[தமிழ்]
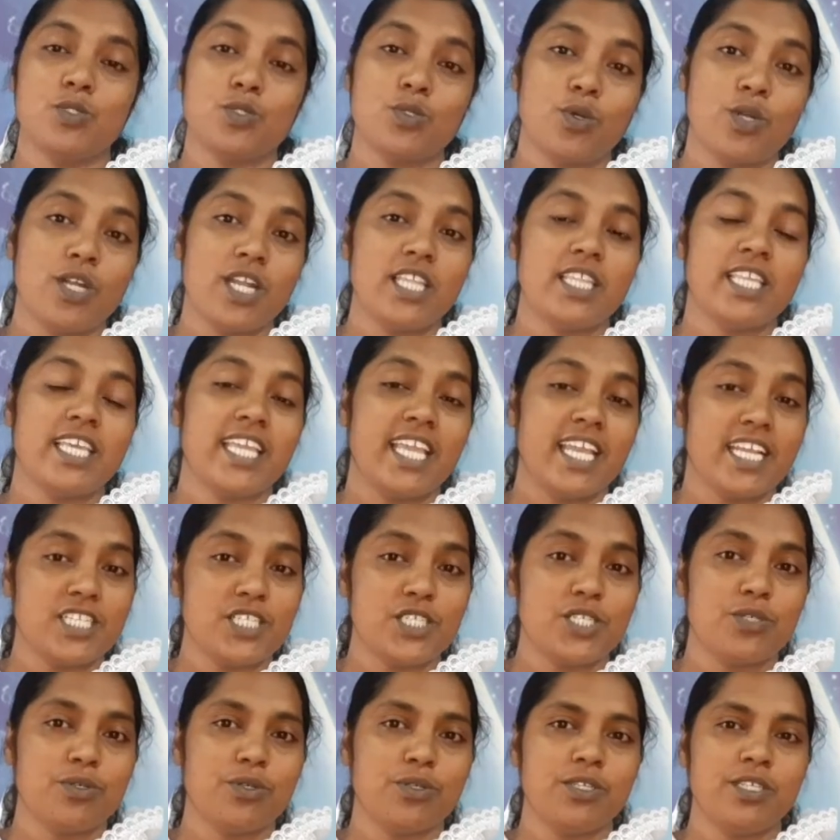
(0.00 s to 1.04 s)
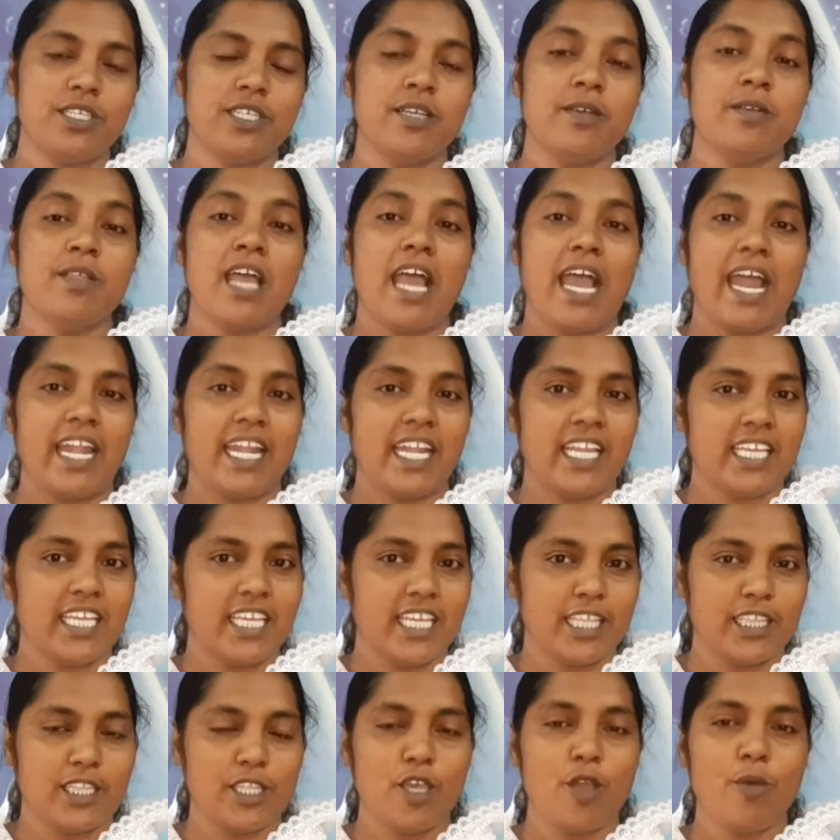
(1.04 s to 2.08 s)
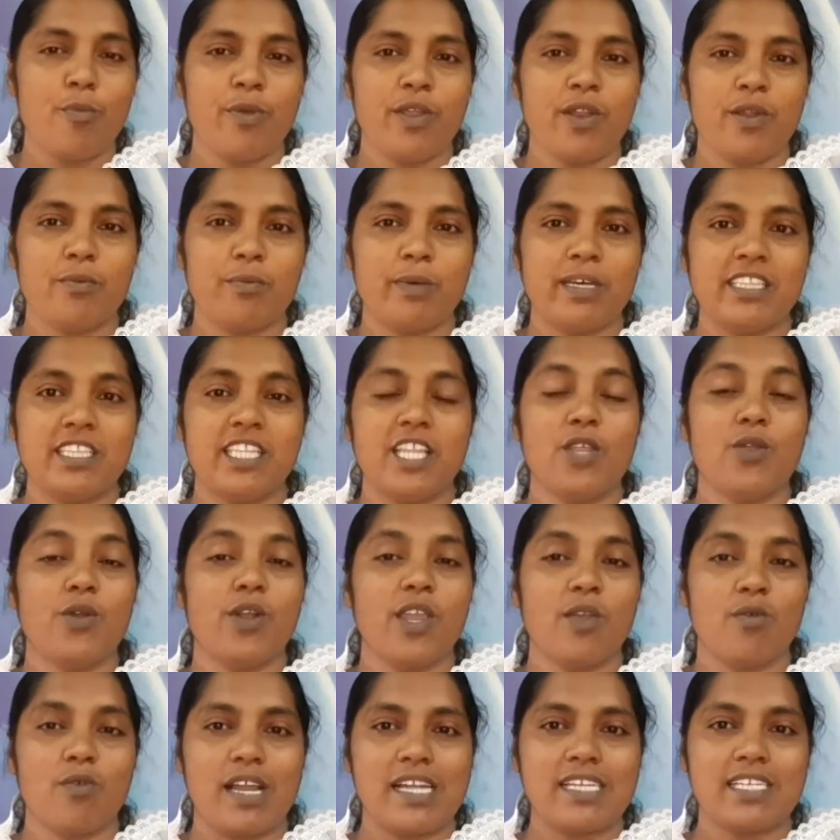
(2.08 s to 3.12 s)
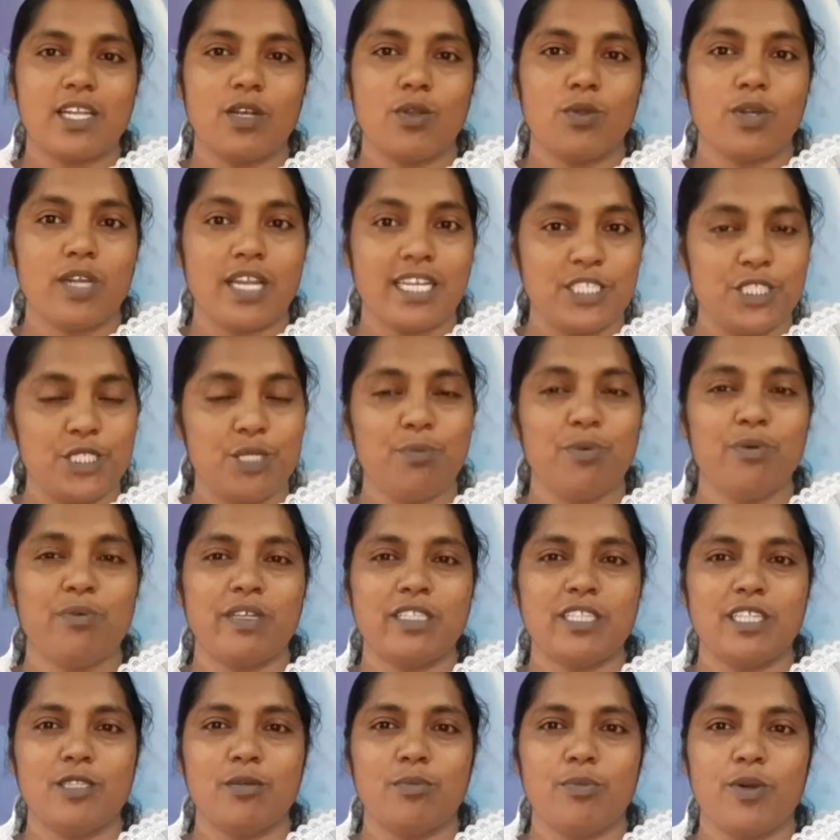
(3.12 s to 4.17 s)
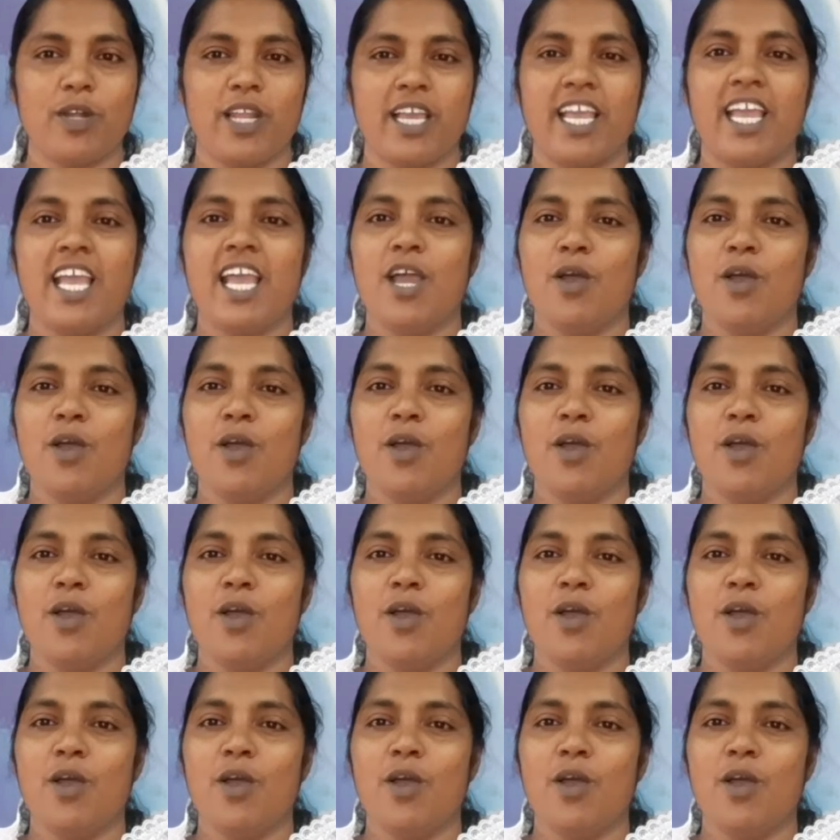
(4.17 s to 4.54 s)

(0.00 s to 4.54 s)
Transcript: சொன்னதை ஏற்றுக்கொண்டு அன்னைக்கு எத்தியோப்பிய மந்திரியுடைய வாழ்க்கையில் ஒரு ரட்சிப்பு வந்தது போல